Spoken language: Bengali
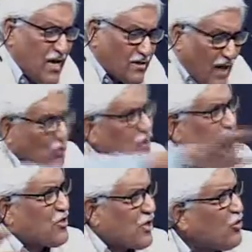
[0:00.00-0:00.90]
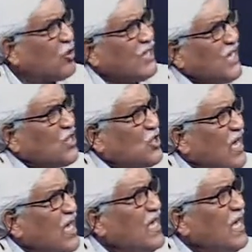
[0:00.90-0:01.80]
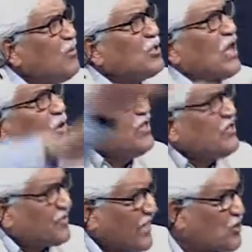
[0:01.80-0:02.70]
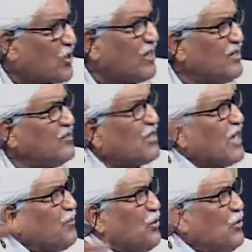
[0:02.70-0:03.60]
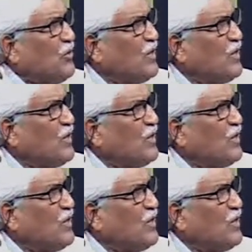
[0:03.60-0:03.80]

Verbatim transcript: সাউথ এশিয়া দক্ষিণ এশিয়া এবং সাউথ ইস্ট এশিয়া সিঙ্গাপুর